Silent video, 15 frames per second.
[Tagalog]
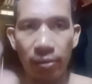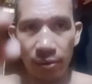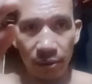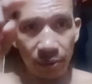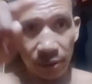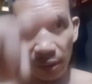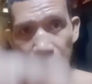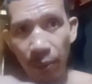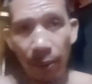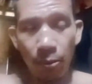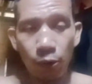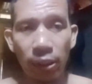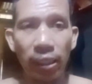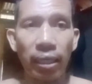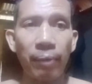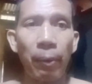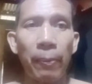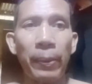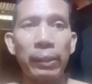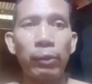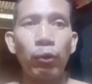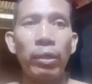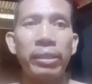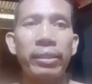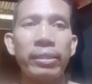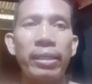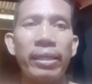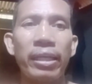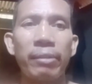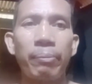Mabuti nga, papatulan kita eh,
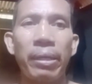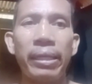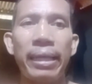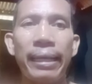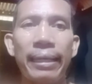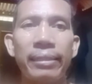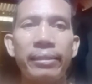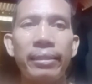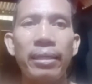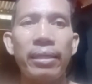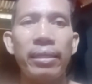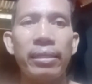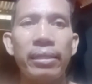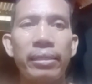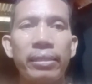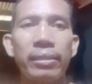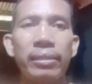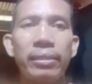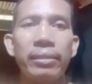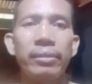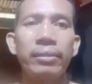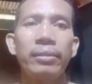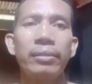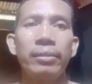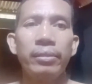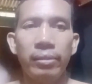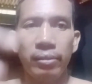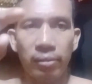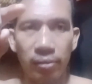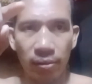kahit may hina kang nilalang eh.
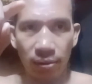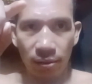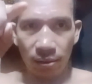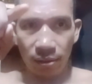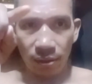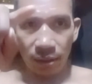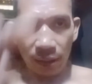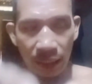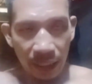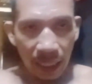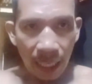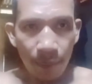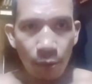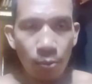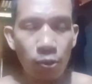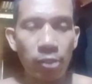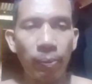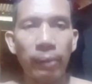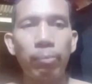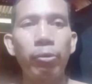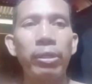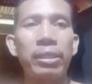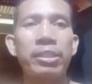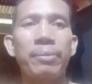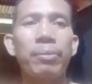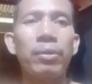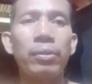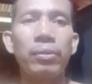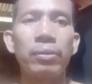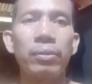Hinamon mo si Badboy ng
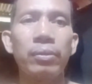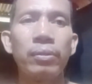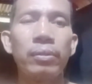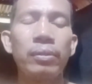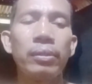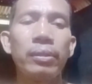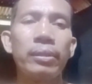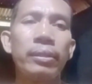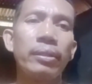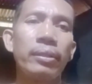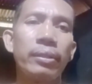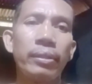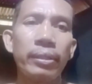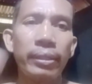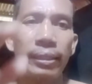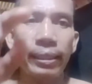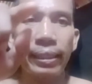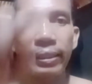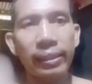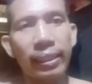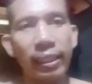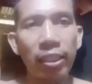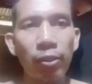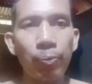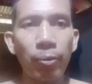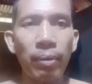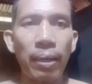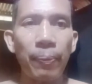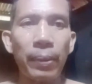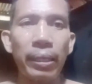Cebu. Hindi rin
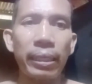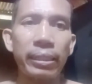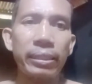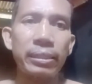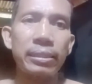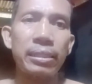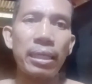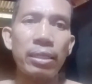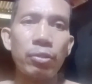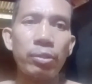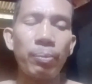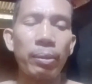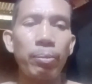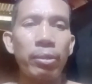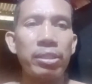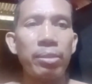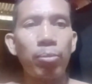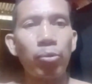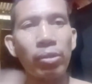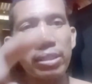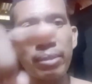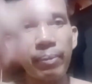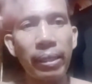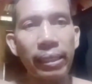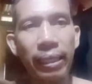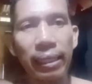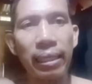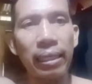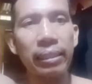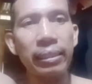pumapalag sa iyo si Barbie ng Cebu kasi may hina
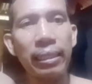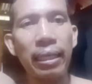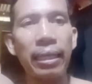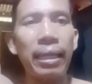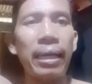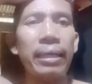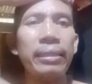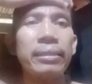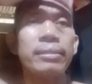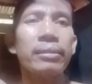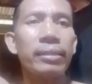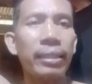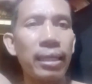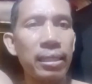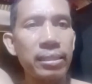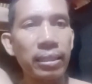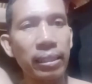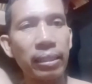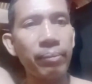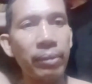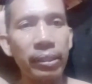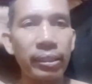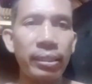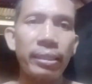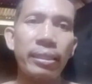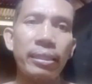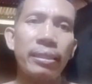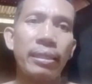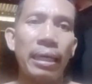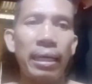kang nilalang. Tigasin ng Cavite,
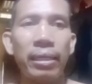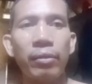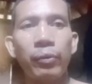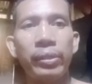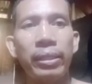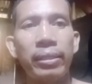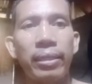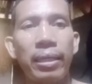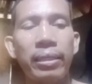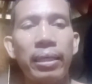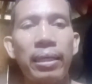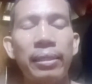ah, Win Andrada.